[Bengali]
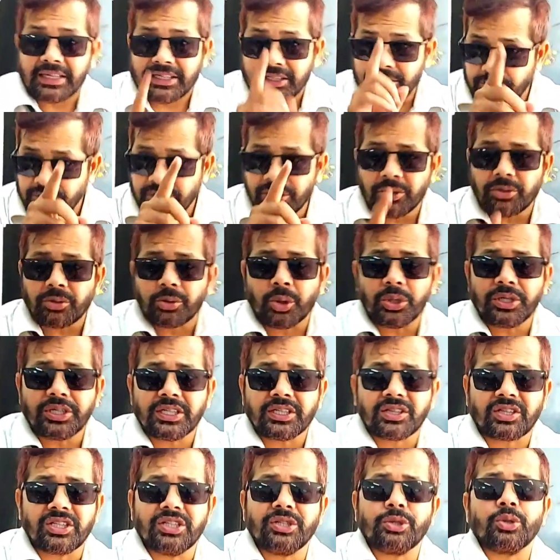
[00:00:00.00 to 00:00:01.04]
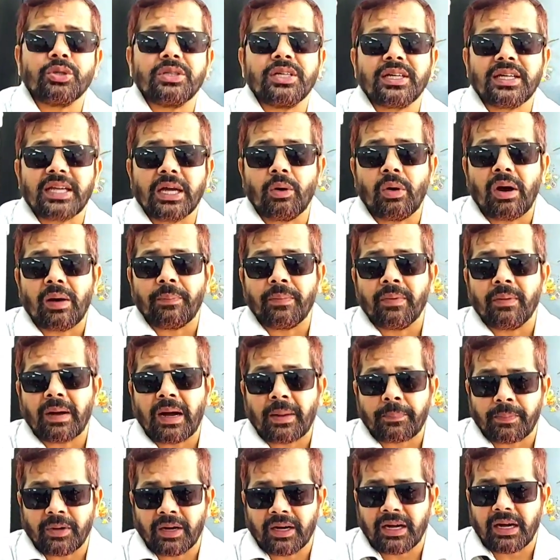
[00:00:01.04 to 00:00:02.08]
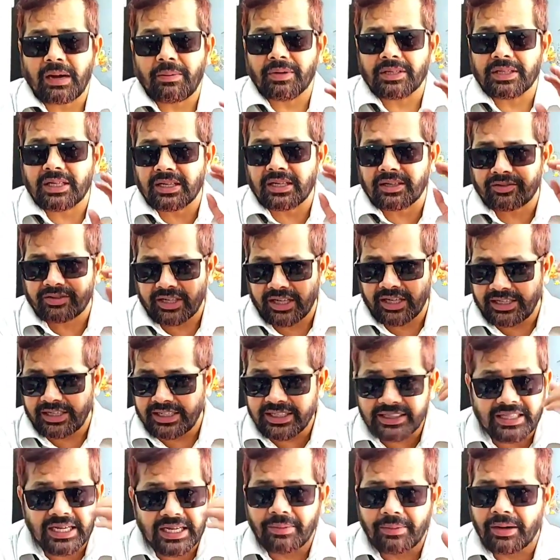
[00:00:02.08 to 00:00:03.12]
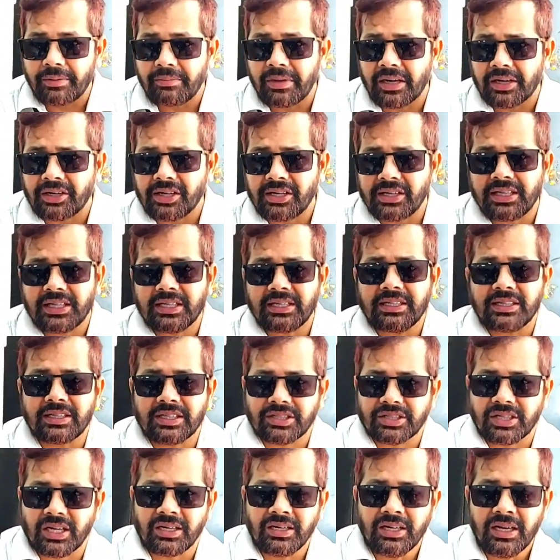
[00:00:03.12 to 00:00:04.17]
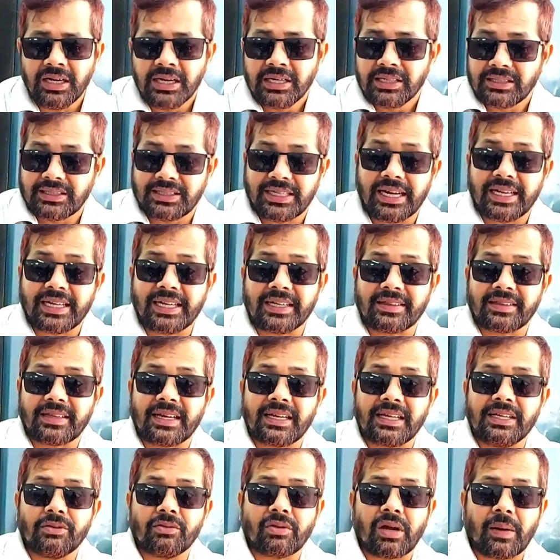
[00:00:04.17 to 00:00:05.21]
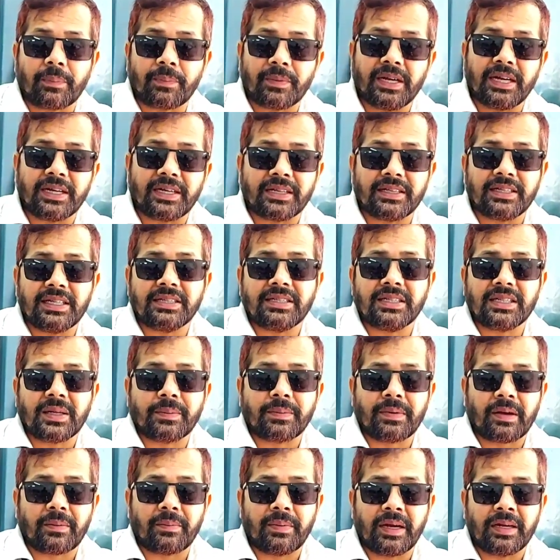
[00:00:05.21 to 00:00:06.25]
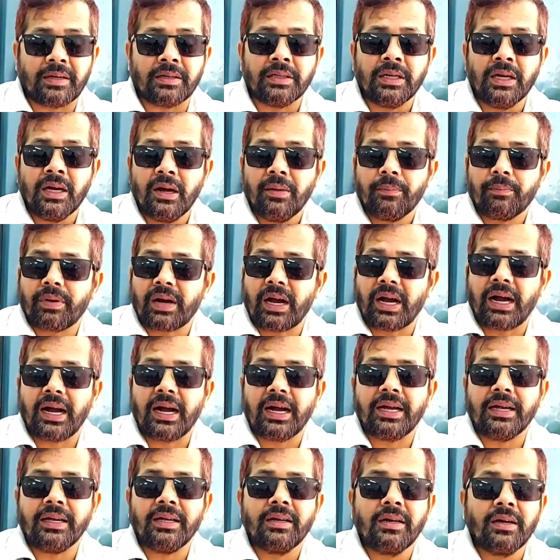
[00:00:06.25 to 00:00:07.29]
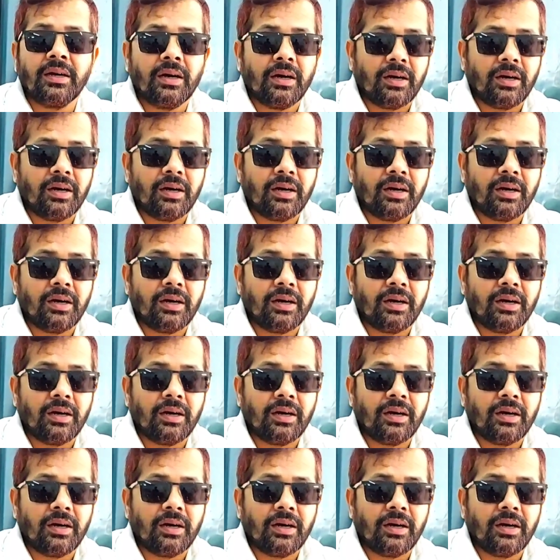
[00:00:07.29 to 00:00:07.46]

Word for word: আর ইউনিয়ন টোয়েন্টি থ্রি যদি কেউ আপনারা আমাদের কাছ থেকে লিথিয়াম আয়ন ব্যাটারি দিয়ে নিতে চান সেই ক্ষেত্রে কিন্তু আপনি এটা দিয়ে যেতে পারবেন প্রায়